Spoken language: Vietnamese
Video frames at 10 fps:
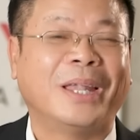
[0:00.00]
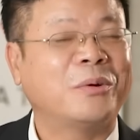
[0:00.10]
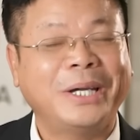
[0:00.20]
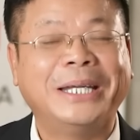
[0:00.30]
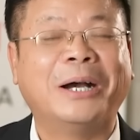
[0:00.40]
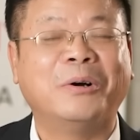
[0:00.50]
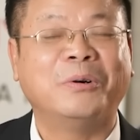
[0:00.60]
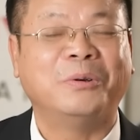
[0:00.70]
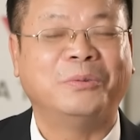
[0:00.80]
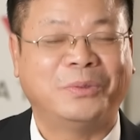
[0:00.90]
quay
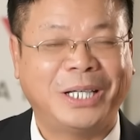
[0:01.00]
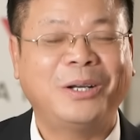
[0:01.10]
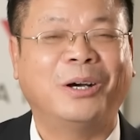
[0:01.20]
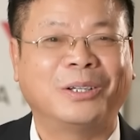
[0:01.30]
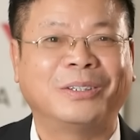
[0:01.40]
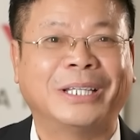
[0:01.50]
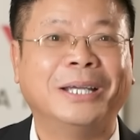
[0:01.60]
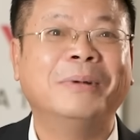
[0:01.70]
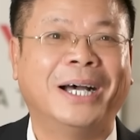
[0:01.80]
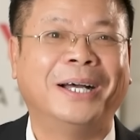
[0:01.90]
đầu vẫn còn
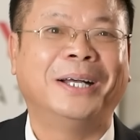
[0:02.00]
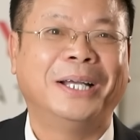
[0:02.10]
thấy bờ